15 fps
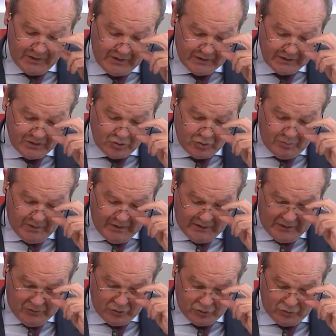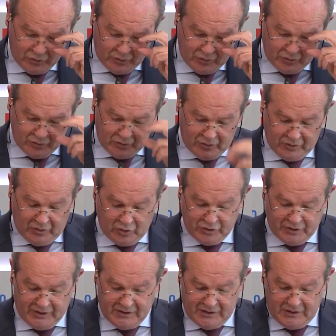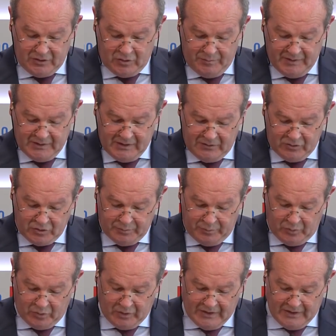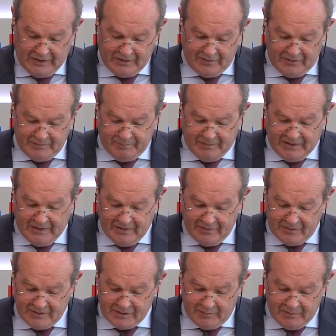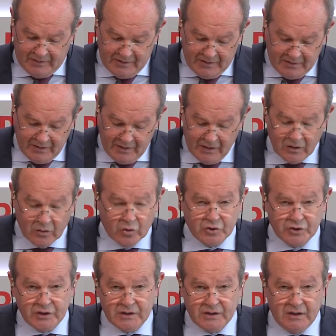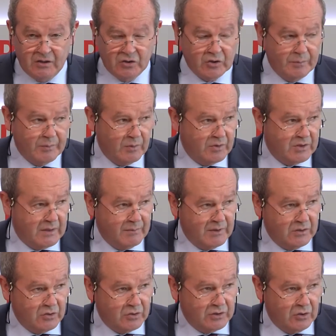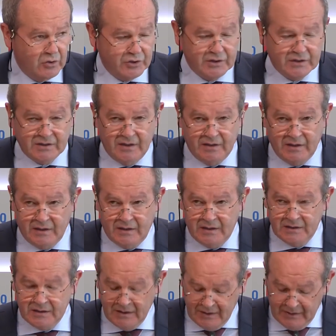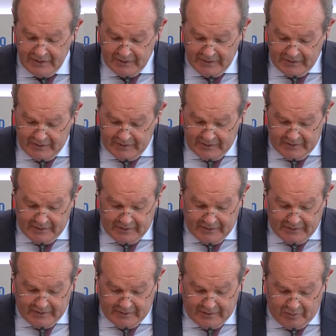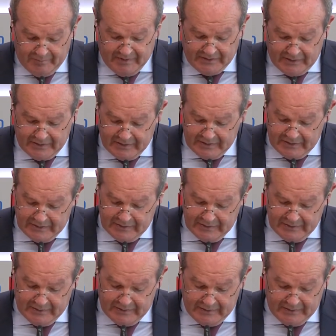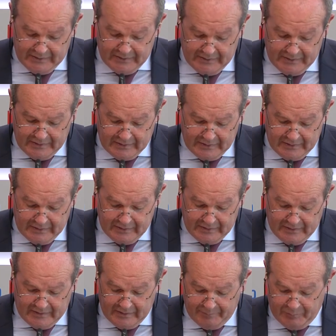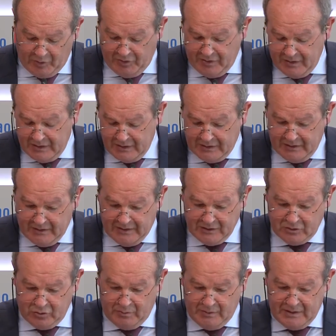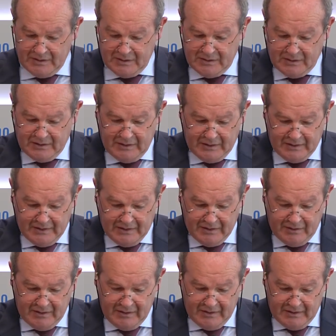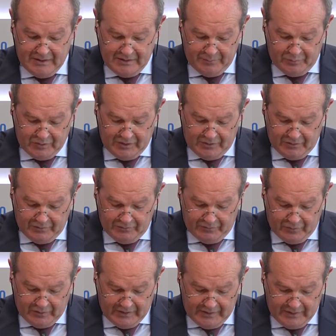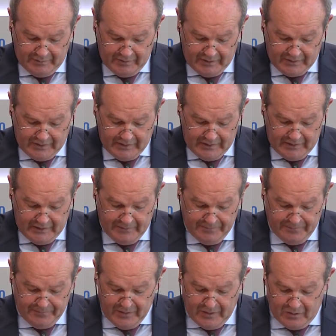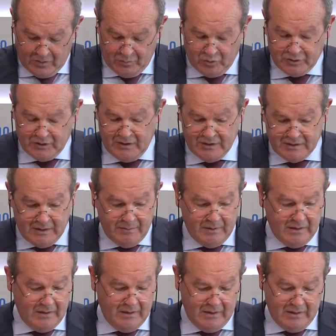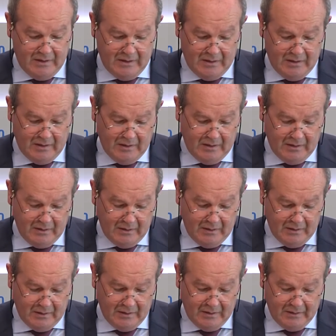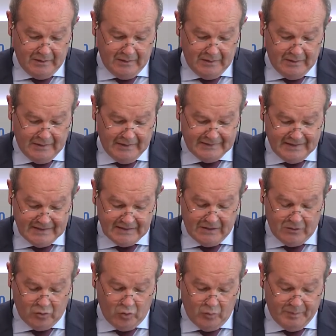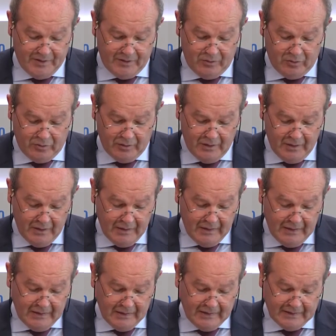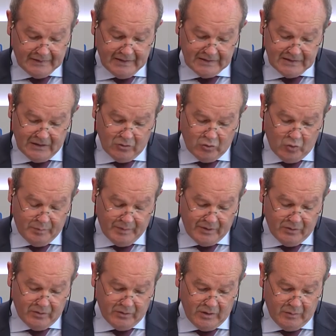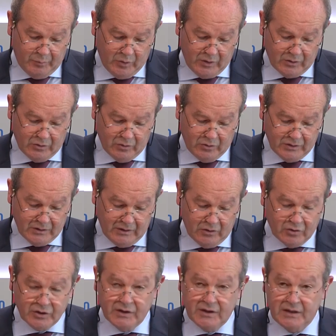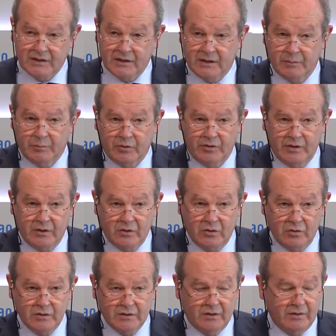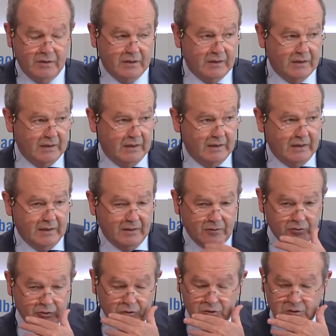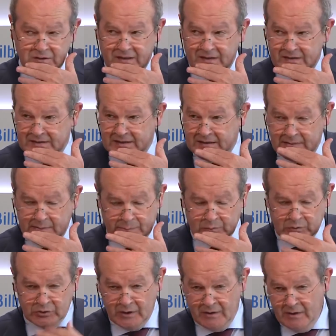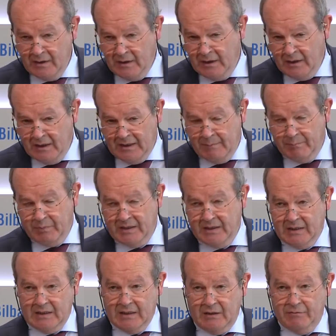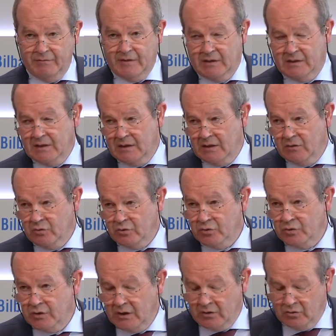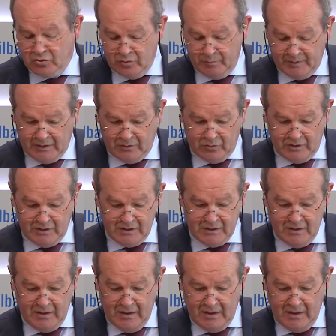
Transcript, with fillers: y que se suma a los, eh, tres eh, comentados para la accesibilidad consiste en los aprovechamientos de los excedentes eh, del material del procedente de las obras que realiza la Diputación Foral de Vizcaya. Como ustedes saben, la tasa de ocupación la tasa de ocupación del puerto es del 87%, es decir, que nosotros necesitábamos ampliar la oferta a los, operadores.